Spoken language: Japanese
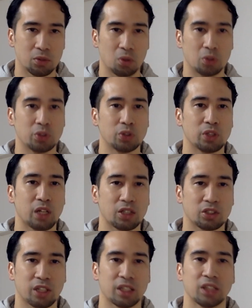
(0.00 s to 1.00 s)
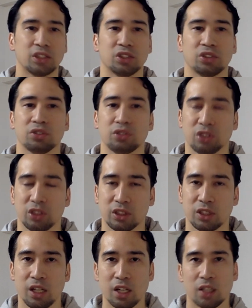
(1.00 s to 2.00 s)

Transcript: 悟空が助立ちするシーン、